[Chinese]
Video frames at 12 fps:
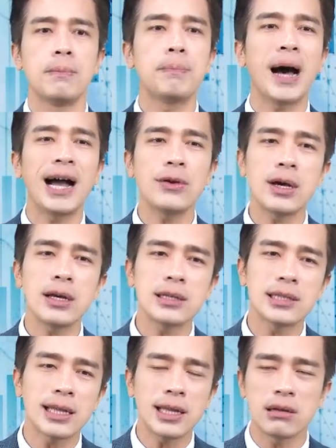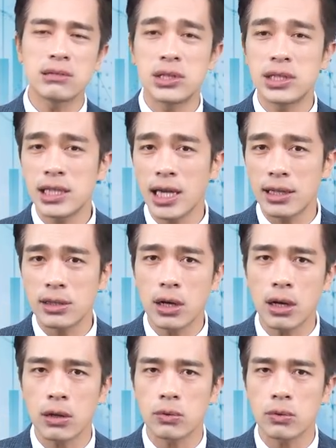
八月二十三号前后，